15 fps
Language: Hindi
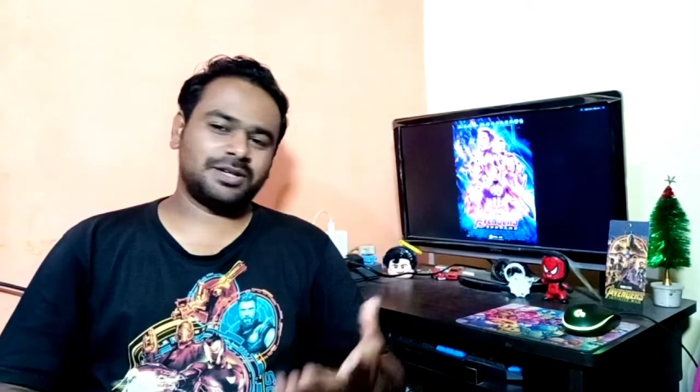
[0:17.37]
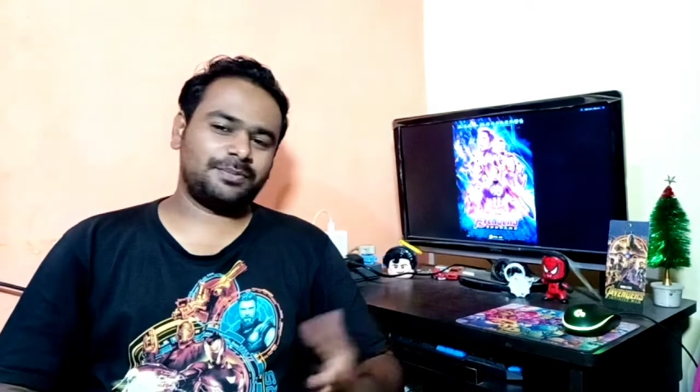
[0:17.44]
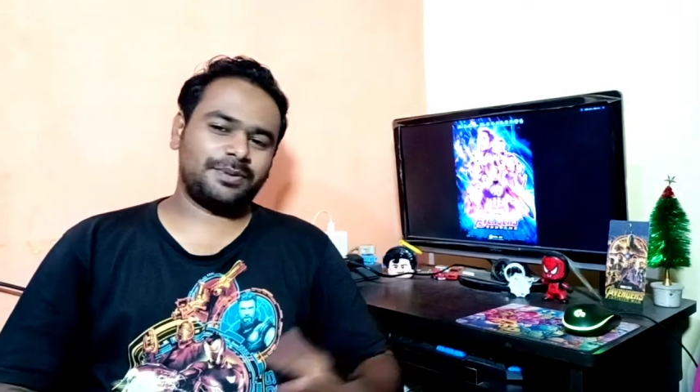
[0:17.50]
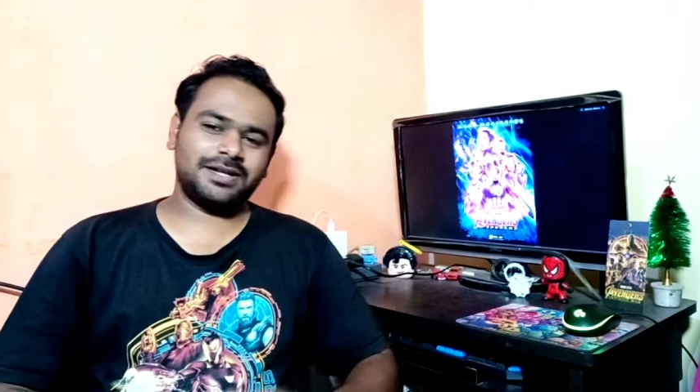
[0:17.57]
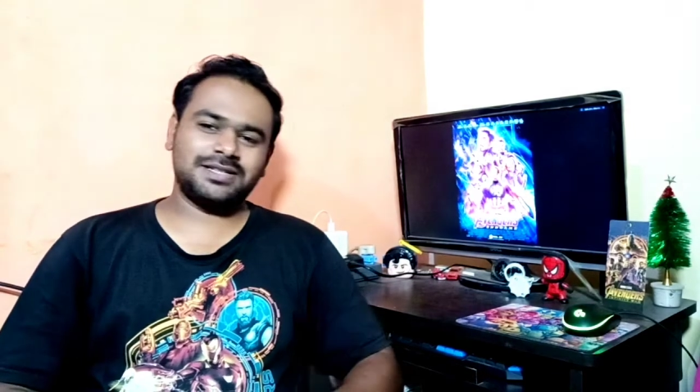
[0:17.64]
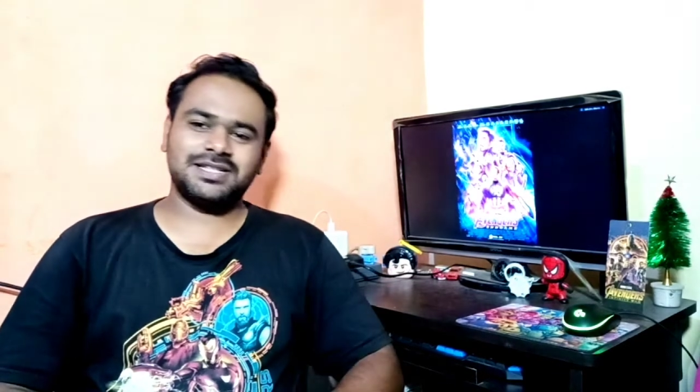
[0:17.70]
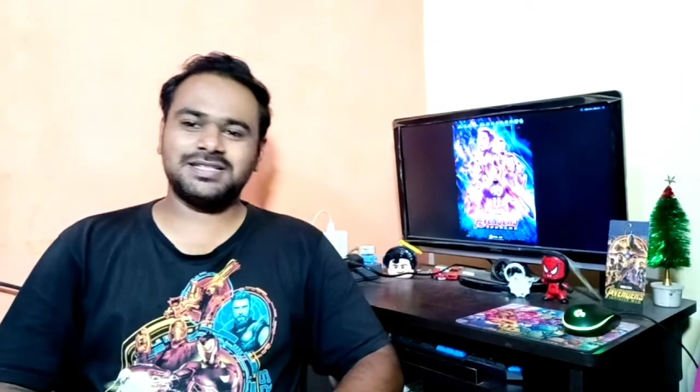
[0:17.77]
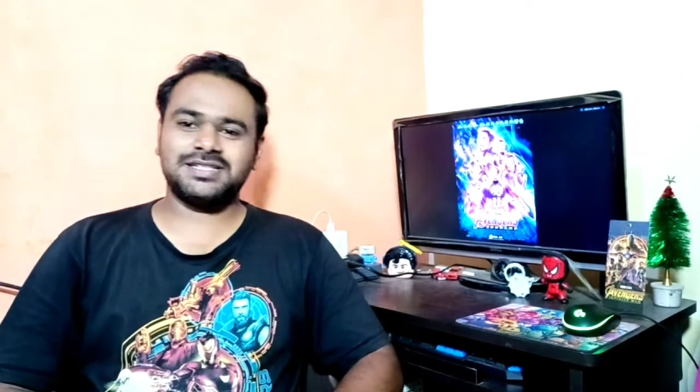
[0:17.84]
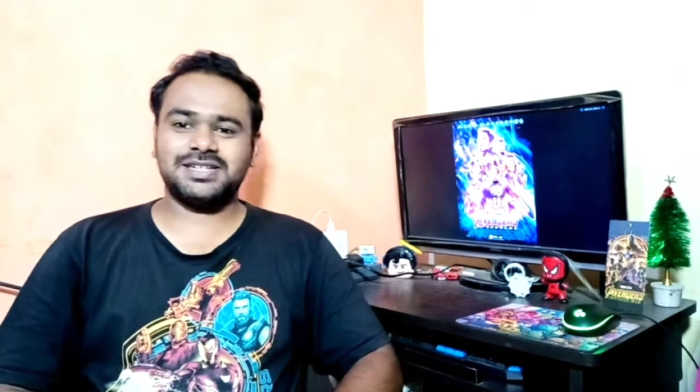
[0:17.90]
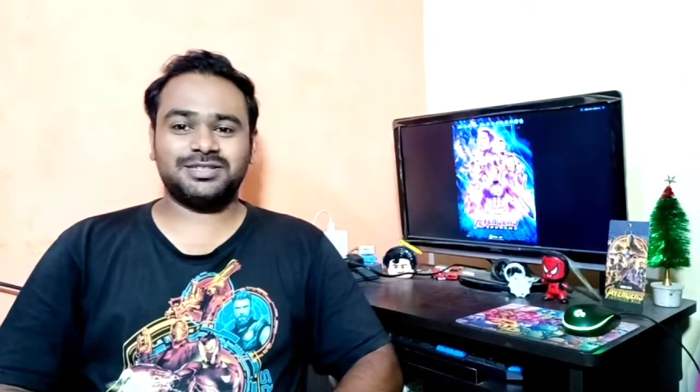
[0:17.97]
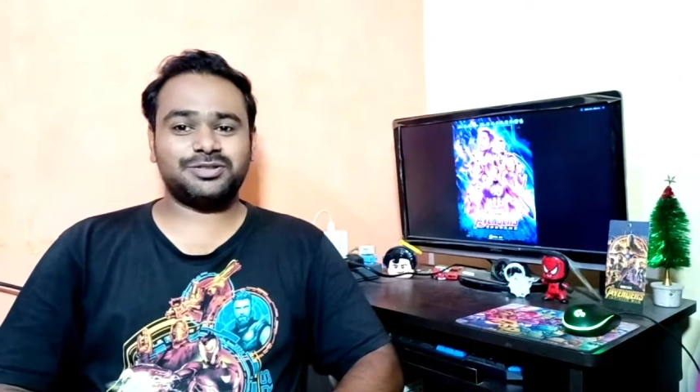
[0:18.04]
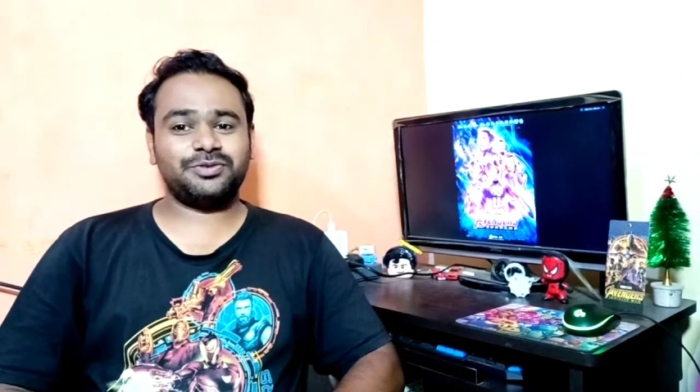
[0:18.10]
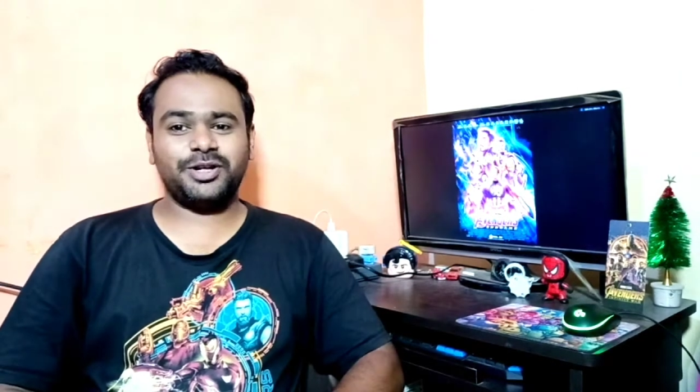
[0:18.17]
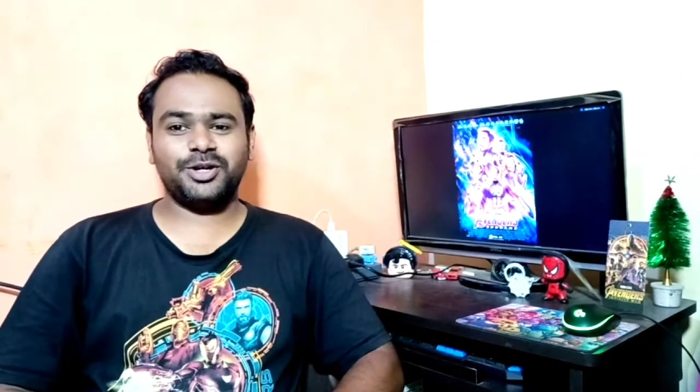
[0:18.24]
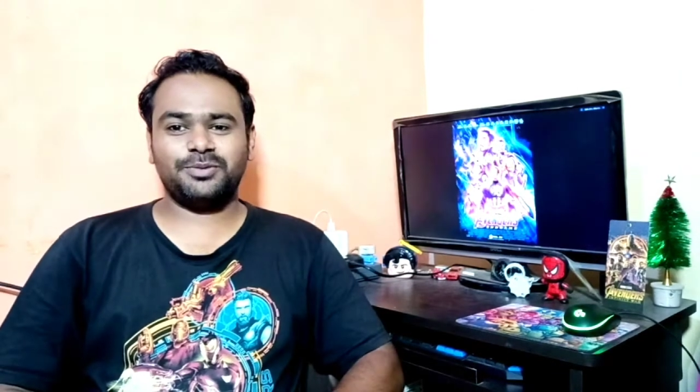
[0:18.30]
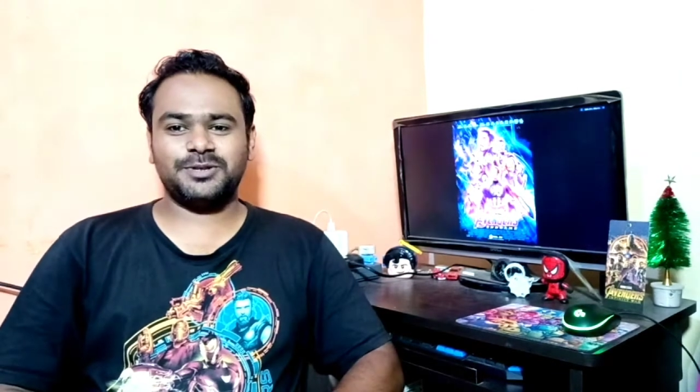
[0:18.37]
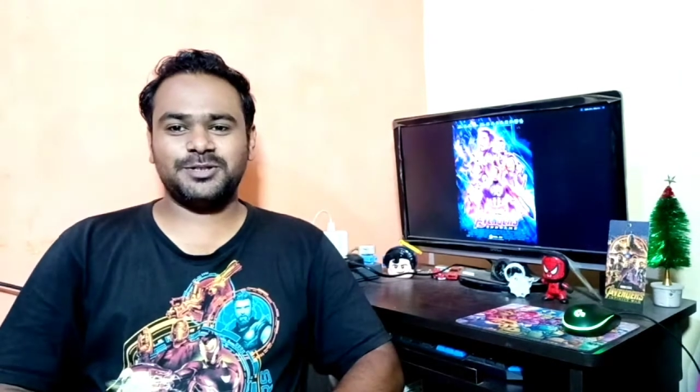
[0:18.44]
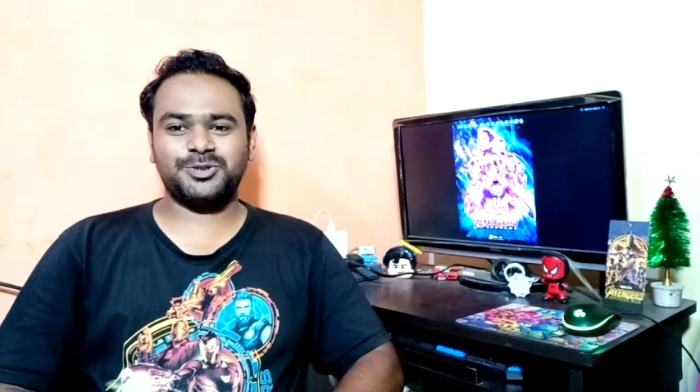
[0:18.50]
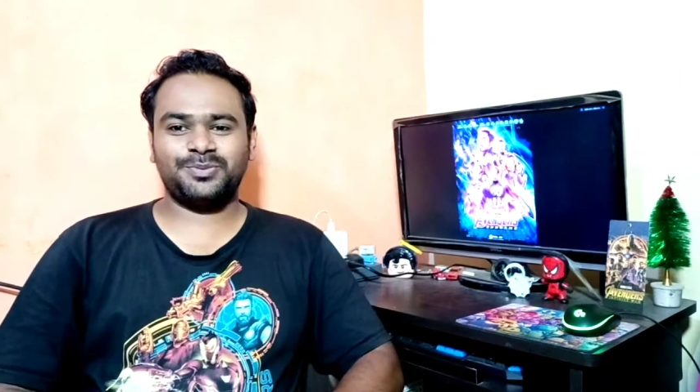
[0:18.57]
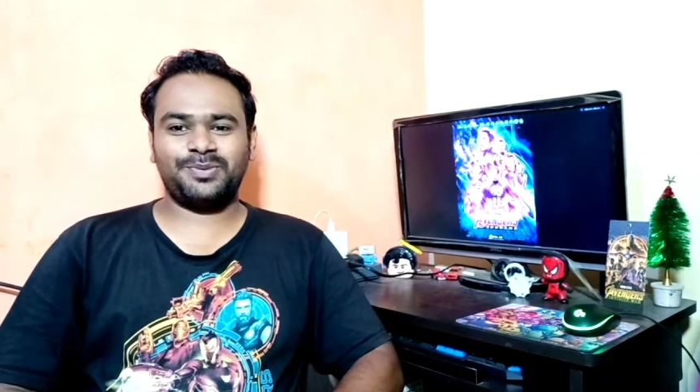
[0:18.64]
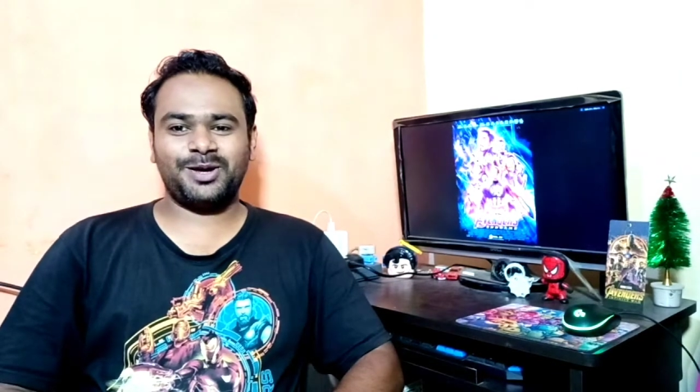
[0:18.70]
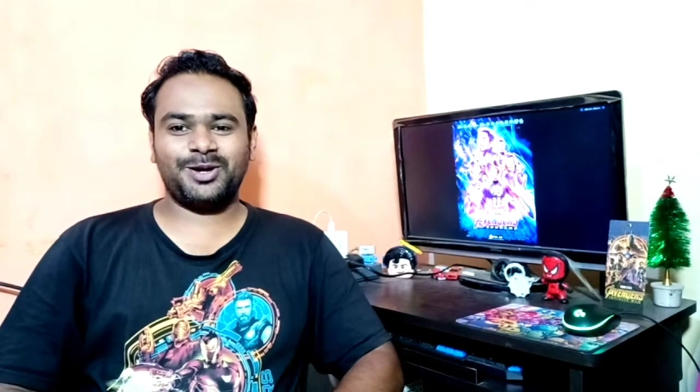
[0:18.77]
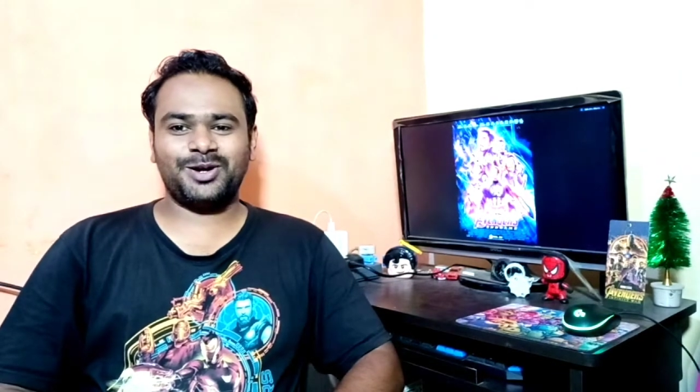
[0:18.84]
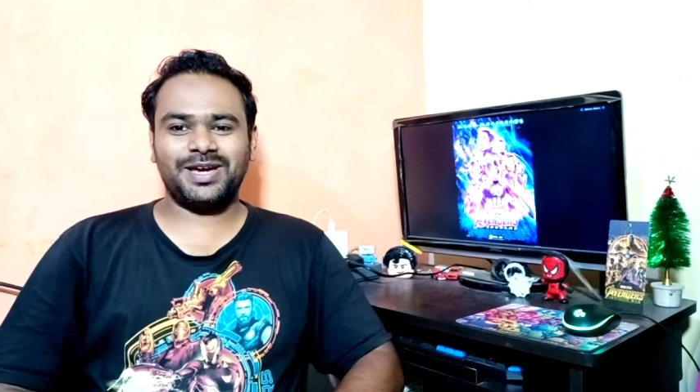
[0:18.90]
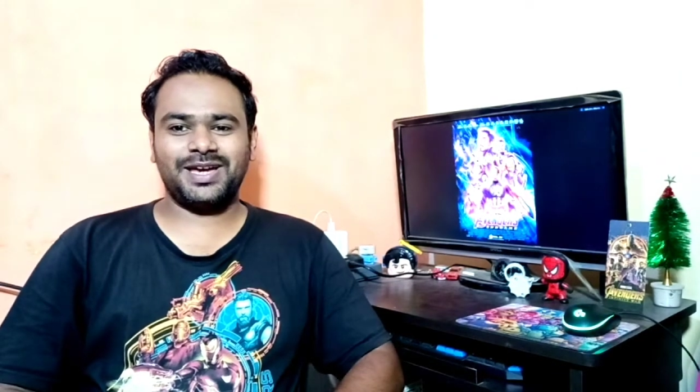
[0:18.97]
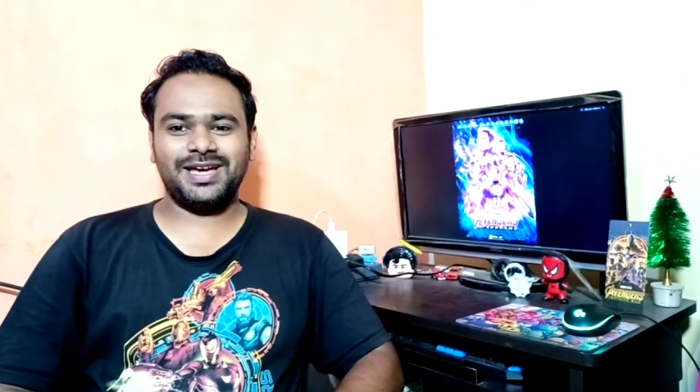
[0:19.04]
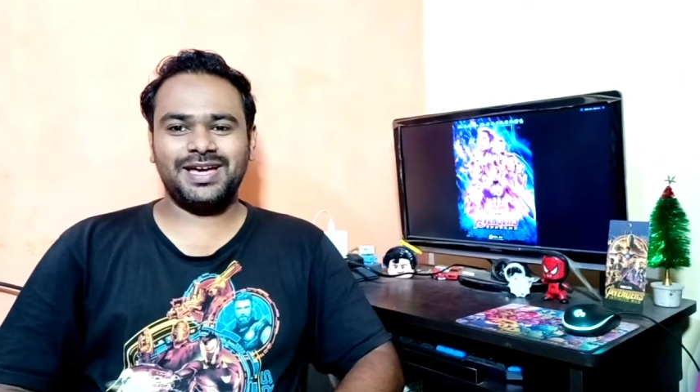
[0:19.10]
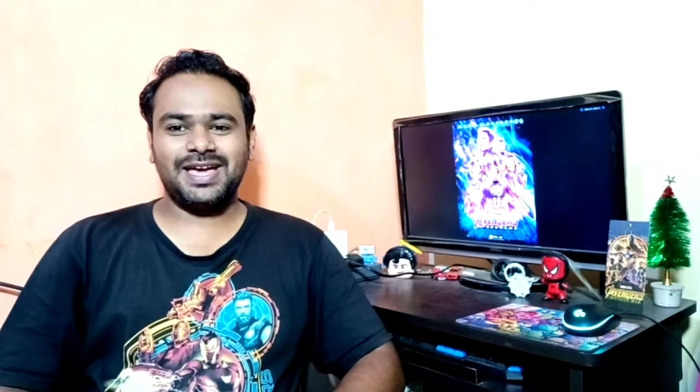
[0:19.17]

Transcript: सरप्राइजेस है इस वीडियो में छुपे हुए